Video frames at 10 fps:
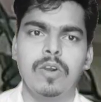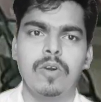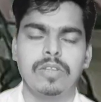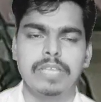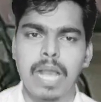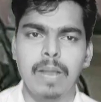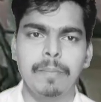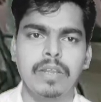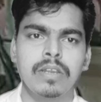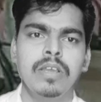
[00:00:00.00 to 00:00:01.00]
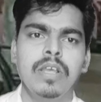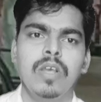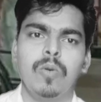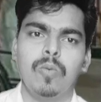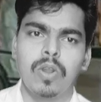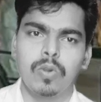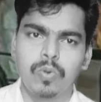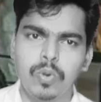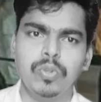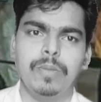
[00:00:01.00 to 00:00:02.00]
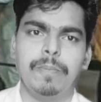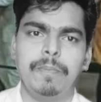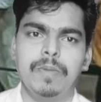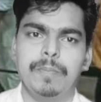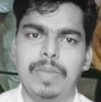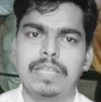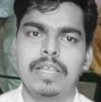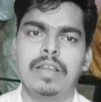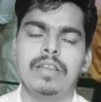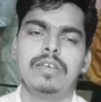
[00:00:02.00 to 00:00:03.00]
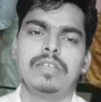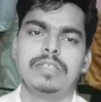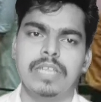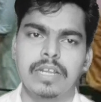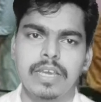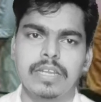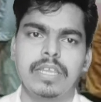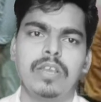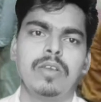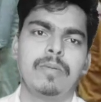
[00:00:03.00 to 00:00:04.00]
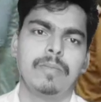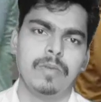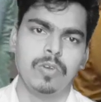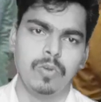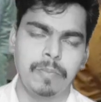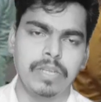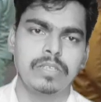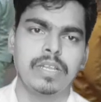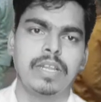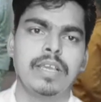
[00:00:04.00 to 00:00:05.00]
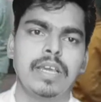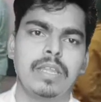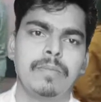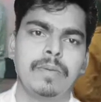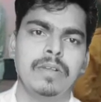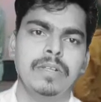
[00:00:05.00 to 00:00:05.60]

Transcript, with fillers: और यहाँ पर वो लोग खुद पैदल चढ़ करके ऊपर चढ़े करीब